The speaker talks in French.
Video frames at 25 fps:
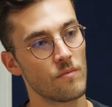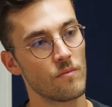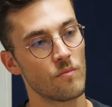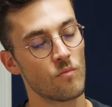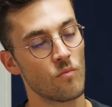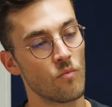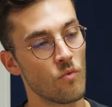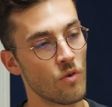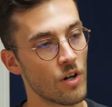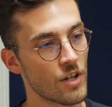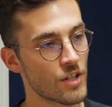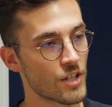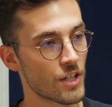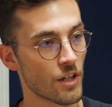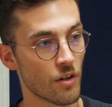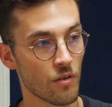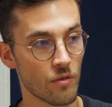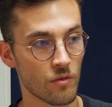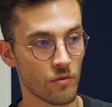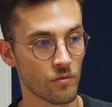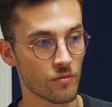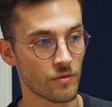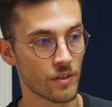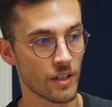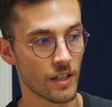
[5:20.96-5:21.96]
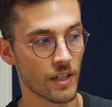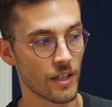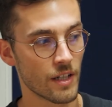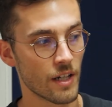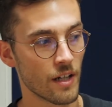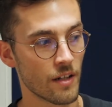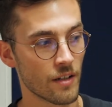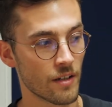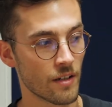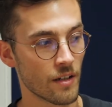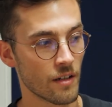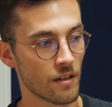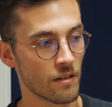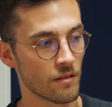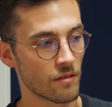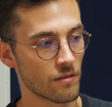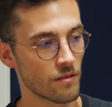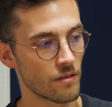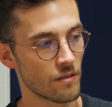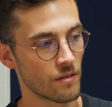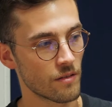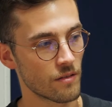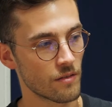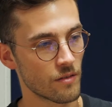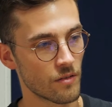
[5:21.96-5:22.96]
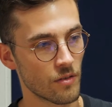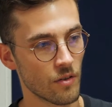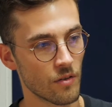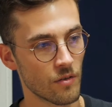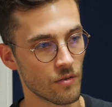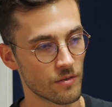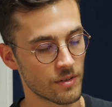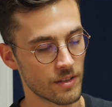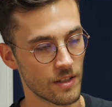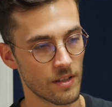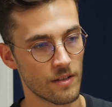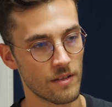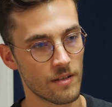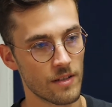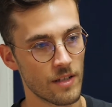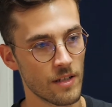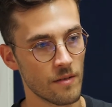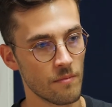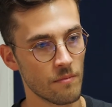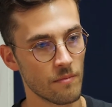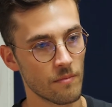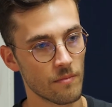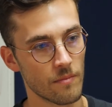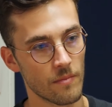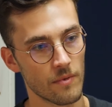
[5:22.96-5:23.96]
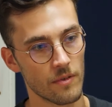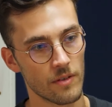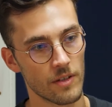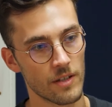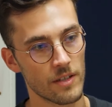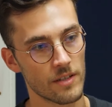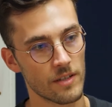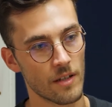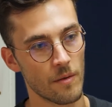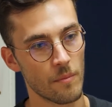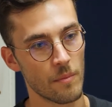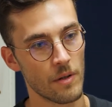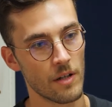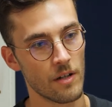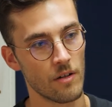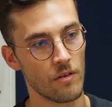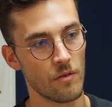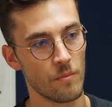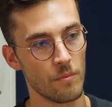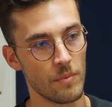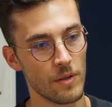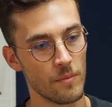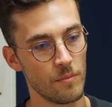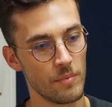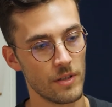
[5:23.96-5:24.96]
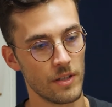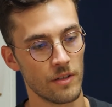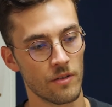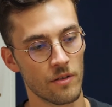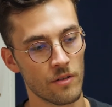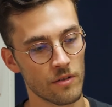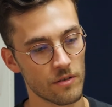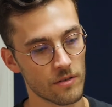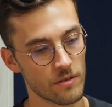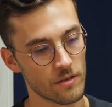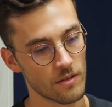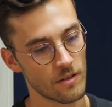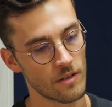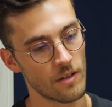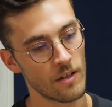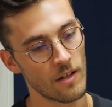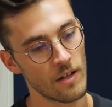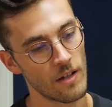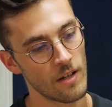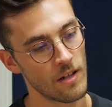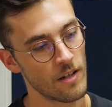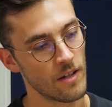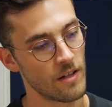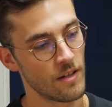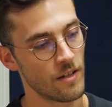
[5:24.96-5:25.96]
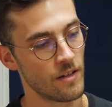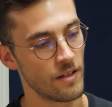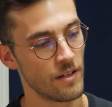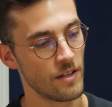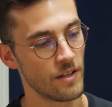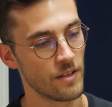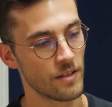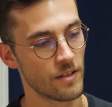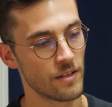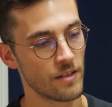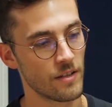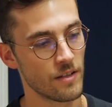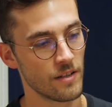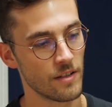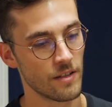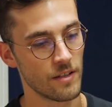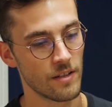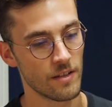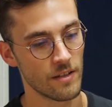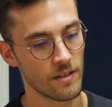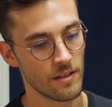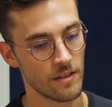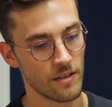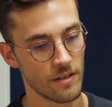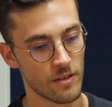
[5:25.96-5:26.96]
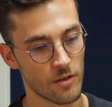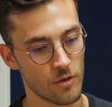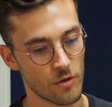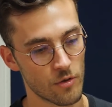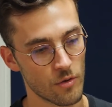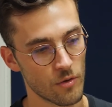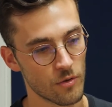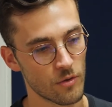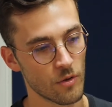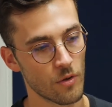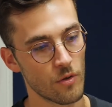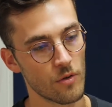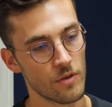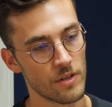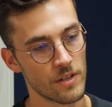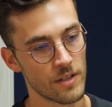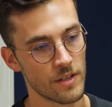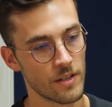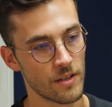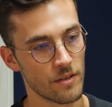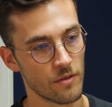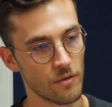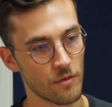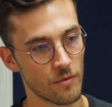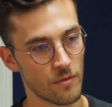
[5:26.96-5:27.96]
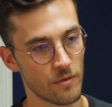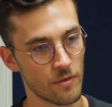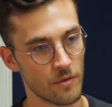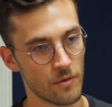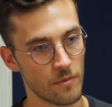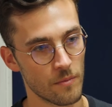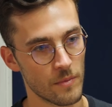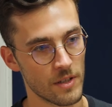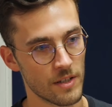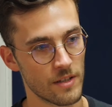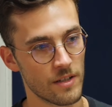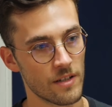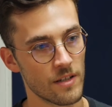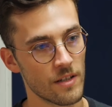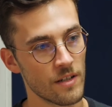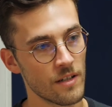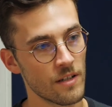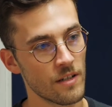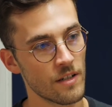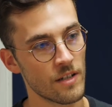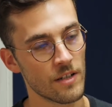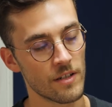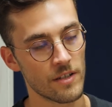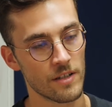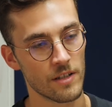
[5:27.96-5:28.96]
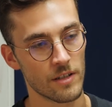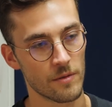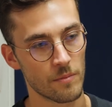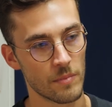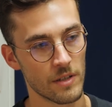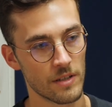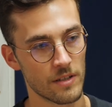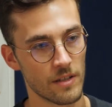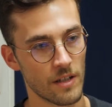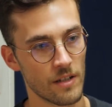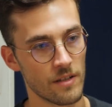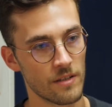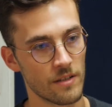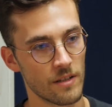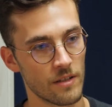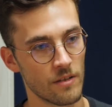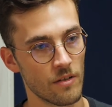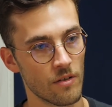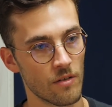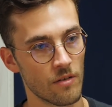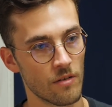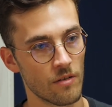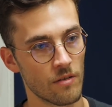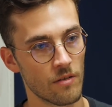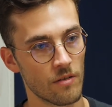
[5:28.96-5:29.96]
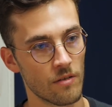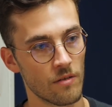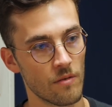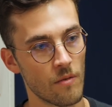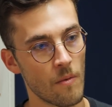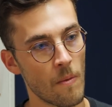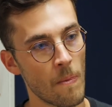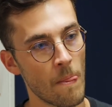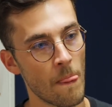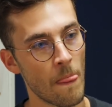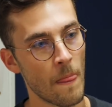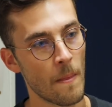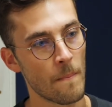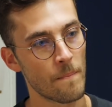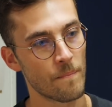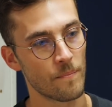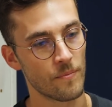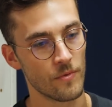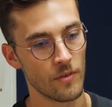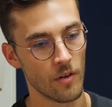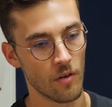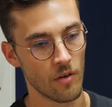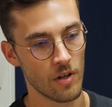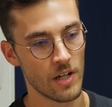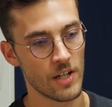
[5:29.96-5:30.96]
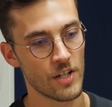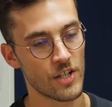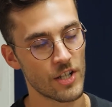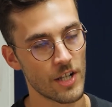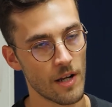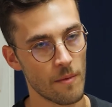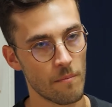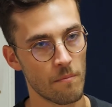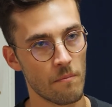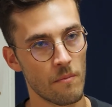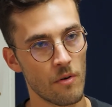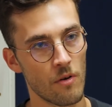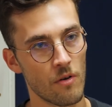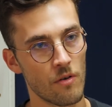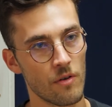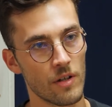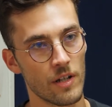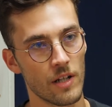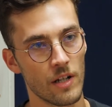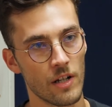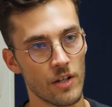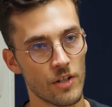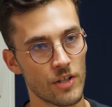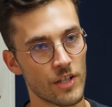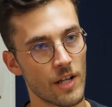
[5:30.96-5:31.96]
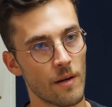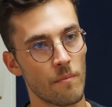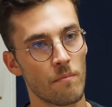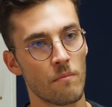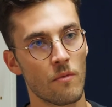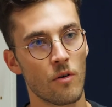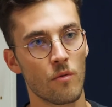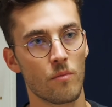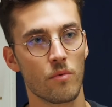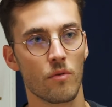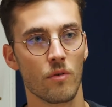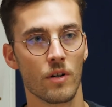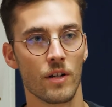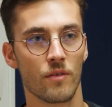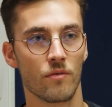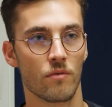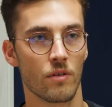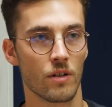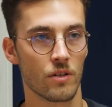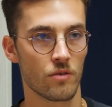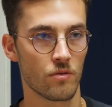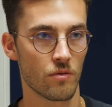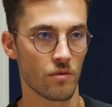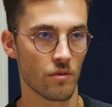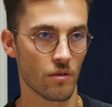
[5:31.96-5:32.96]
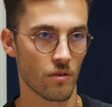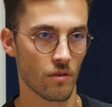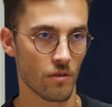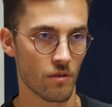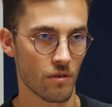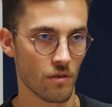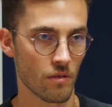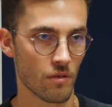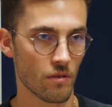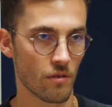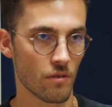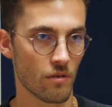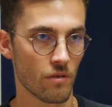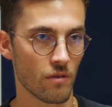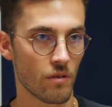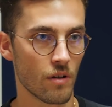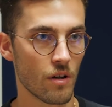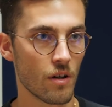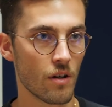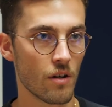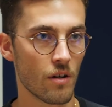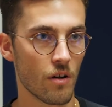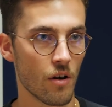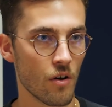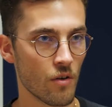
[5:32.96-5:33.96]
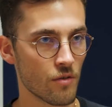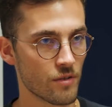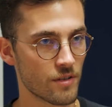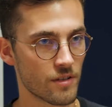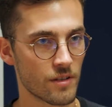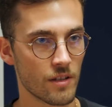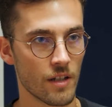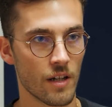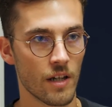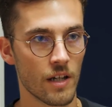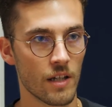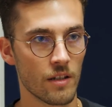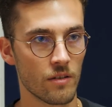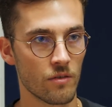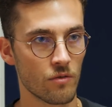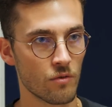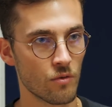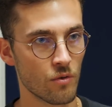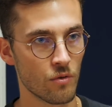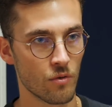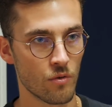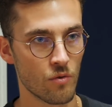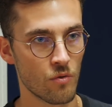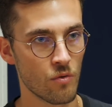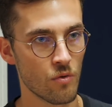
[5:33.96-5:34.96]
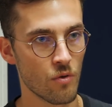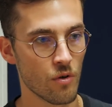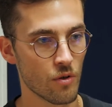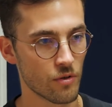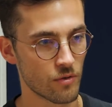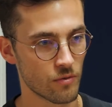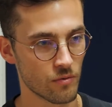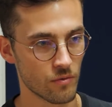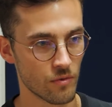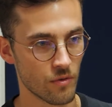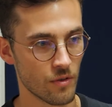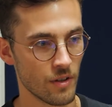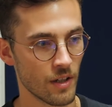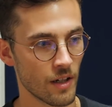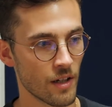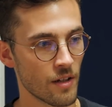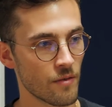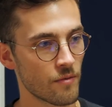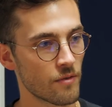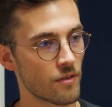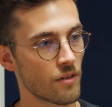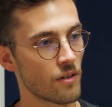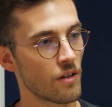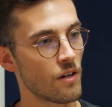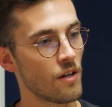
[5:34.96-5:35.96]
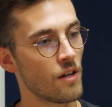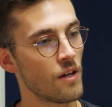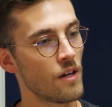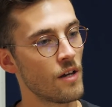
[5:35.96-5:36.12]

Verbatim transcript: Moi, j'ai rencontré quelqu'un dans cette team qui s'appelle Pepinox et qui est chaudronnier de, métier et qui est spécialisé dans, dans l'échappement et l'échappement pour les voitures euh, anciennes de course ou de drift.